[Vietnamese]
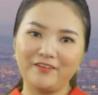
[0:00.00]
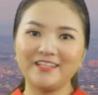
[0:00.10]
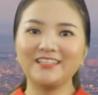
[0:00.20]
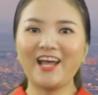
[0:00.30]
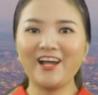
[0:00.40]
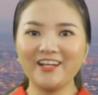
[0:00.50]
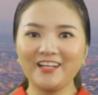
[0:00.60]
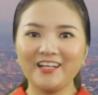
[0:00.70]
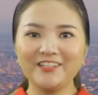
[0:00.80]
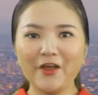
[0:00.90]
Và đừng lo,
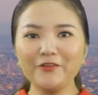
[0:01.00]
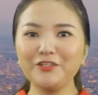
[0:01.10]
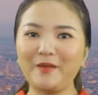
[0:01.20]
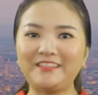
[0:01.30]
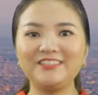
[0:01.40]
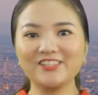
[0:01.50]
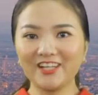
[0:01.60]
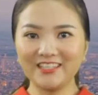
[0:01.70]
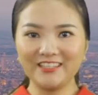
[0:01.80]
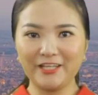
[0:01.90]
nếu như bạn chưa có
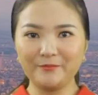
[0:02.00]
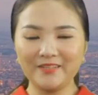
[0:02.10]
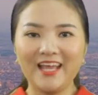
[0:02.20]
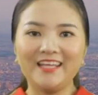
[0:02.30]
kinh nghiệm